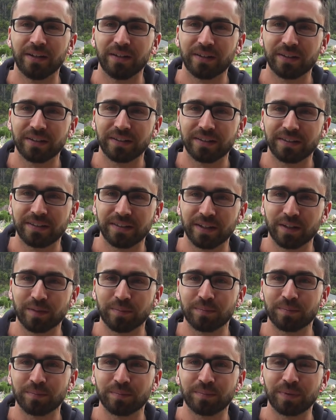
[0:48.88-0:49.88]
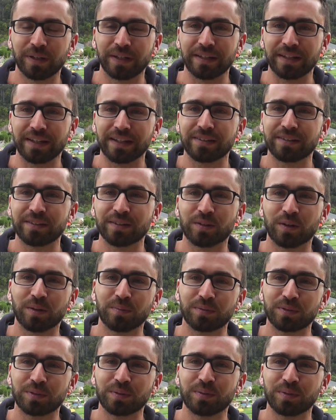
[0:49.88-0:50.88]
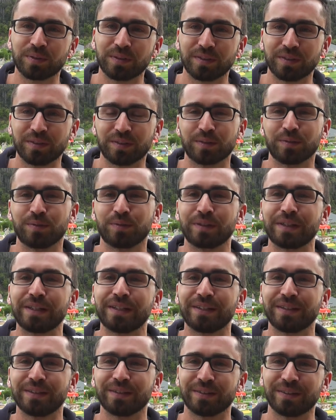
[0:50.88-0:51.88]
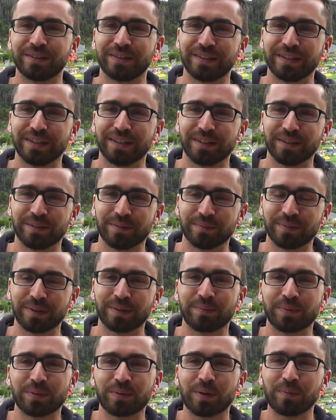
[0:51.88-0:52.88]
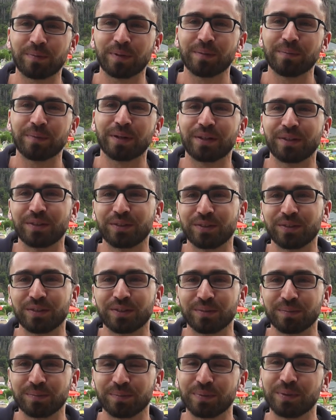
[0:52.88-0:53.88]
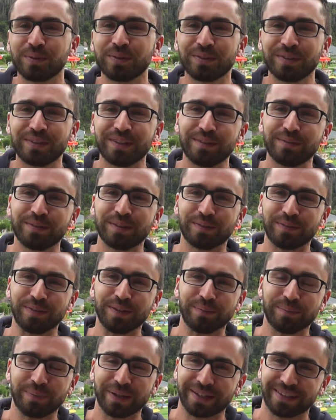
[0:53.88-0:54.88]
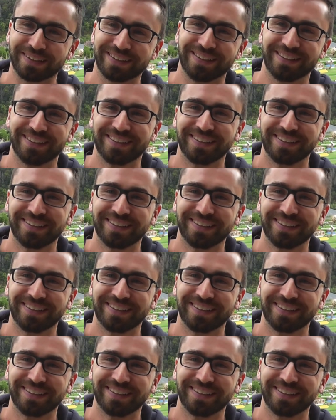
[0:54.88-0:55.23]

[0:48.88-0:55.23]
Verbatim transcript: Und ähm, ja, die Gäste kommen zu uns, und zufrieden und äh, man bekommt immer ein positives Feedback.